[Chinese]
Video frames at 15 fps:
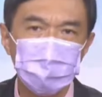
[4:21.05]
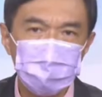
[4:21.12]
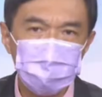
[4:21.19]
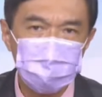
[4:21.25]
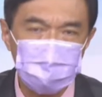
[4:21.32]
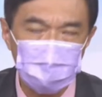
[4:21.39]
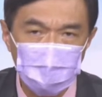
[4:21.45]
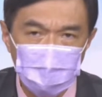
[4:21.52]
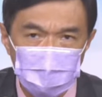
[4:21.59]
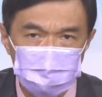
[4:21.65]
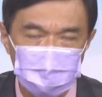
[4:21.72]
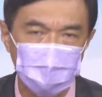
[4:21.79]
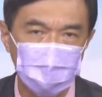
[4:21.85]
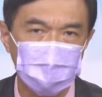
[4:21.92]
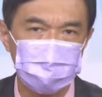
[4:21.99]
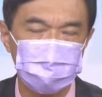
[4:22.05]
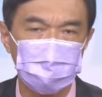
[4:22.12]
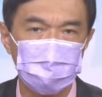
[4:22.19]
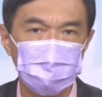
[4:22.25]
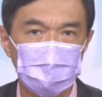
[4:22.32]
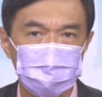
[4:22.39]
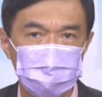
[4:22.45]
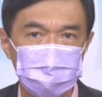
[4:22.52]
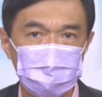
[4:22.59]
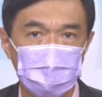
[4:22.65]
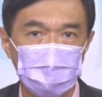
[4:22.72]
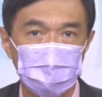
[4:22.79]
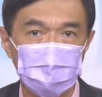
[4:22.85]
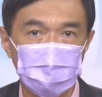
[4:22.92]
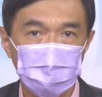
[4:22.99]
十六点那个情况之下，
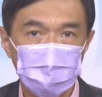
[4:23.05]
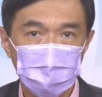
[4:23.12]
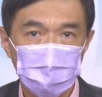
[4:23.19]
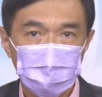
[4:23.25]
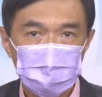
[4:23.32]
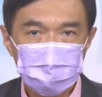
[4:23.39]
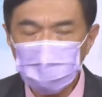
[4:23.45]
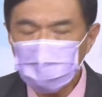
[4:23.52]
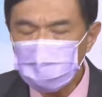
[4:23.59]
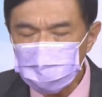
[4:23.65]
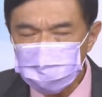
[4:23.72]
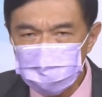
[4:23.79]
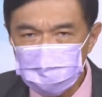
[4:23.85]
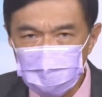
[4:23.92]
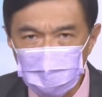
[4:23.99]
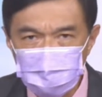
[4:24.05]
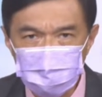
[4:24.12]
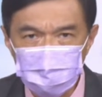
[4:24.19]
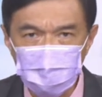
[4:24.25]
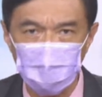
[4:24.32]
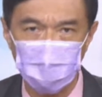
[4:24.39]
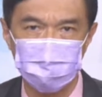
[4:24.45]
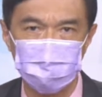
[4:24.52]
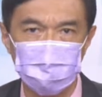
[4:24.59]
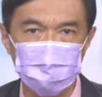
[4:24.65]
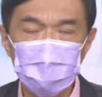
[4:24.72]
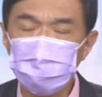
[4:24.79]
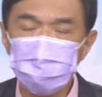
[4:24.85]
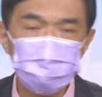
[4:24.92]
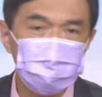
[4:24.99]
当然强短的，
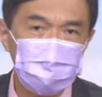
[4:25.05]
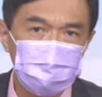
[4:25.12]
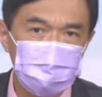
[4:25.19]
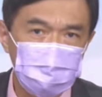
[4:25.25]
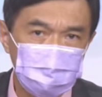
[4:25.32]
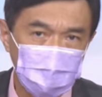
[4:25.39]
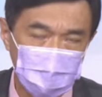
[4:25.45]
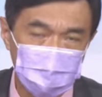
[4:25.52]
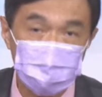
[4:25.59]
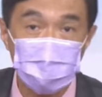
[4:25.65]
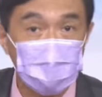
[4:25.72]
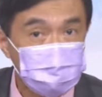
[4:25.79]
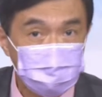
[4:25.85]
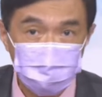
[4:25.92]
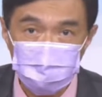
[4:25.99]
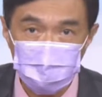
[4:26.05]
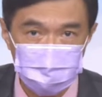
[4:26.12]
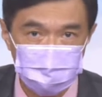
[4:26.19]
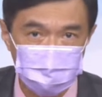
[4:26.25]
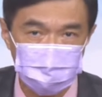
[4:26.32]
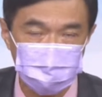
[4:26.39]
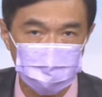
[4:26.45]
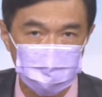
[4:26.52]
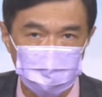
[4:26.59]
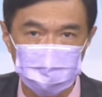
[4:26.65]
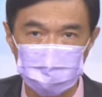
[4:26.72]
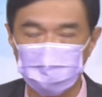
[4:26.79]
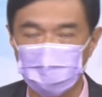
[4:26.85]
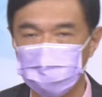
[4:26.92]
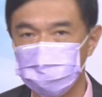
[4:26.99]
因为就技术面来讲，它确实是一
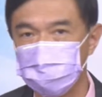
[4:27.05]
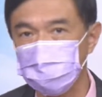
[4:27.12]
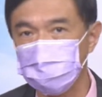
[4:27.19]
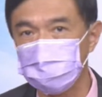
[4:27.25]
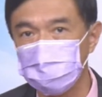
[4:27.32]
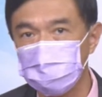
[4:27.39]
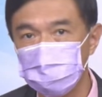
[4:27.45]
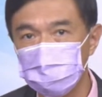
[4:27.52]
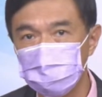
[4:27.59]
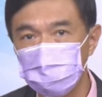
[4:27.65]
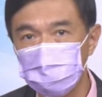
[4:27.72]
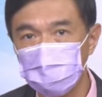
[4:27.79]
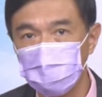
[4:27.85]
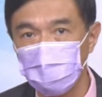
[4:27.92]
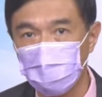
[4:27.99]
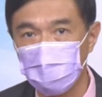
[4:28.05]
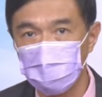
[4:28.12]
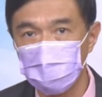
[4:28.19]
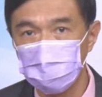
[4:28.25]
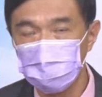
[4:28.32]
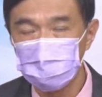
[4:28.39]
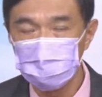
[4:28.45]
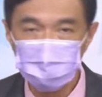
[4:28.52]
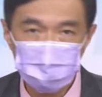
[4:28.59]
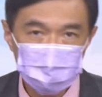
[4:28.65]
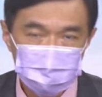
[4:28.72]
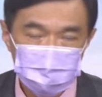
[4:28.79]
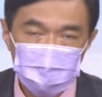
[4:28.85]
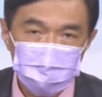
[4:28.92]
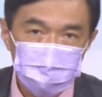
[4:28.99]
个短线的哈，
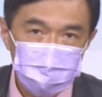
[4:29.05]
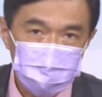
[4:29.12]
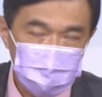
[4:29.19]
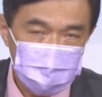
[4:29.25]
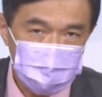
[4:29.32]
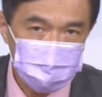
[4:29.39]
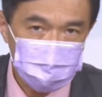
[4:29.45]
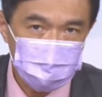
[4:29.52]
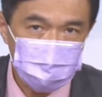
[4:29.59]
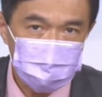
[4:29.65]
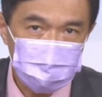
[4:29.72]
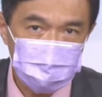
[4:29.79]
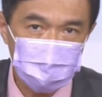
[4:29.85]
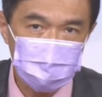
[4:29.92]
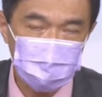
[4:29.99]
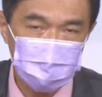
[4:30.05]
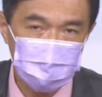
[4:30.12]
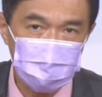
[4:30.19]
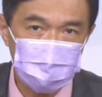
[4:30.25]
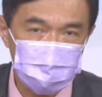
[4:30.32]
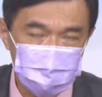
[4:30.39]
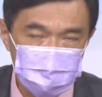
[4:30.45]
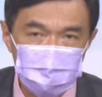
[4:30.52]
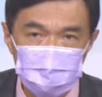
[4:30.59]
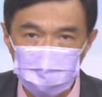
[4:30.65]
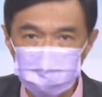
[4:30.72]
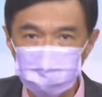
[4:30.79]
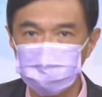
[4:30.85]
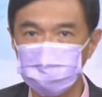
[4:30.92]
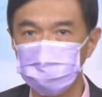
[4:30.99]
甚至于是一个中线的一个支
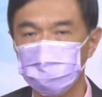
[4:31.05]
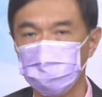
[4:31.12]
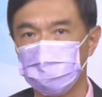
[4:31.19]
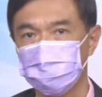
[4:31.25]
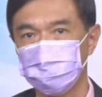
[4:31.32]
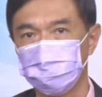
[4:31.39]
撑区嘛。